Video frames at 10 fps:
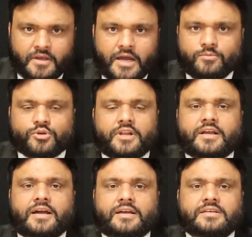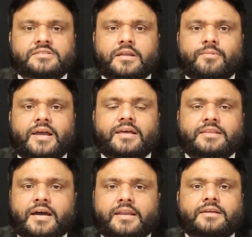अब उन्होंने कहा कि
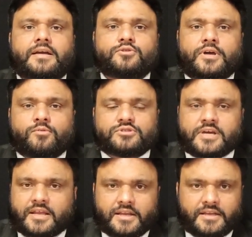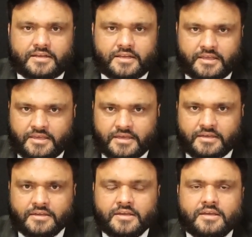सरमायादार का जो है वो सहारा लेना नहीं है
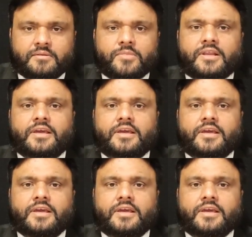बल्कि